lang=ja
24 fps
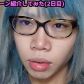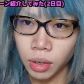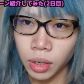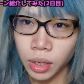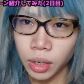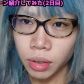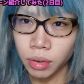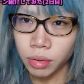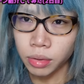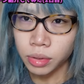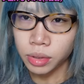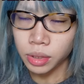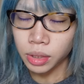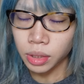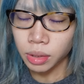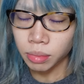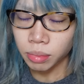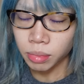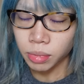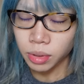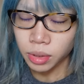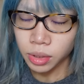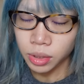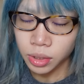はようござい
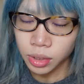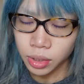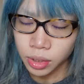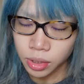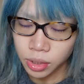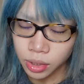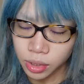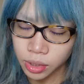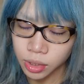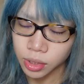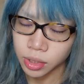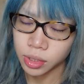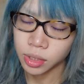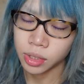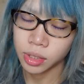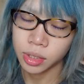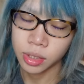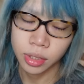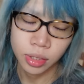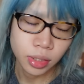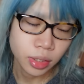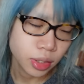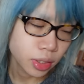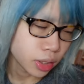ま
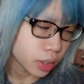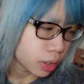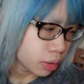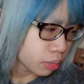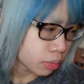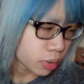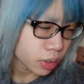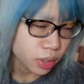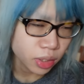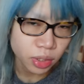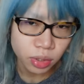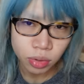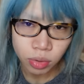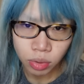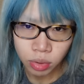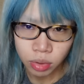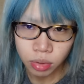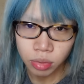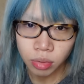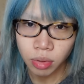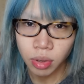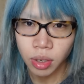す。今時刻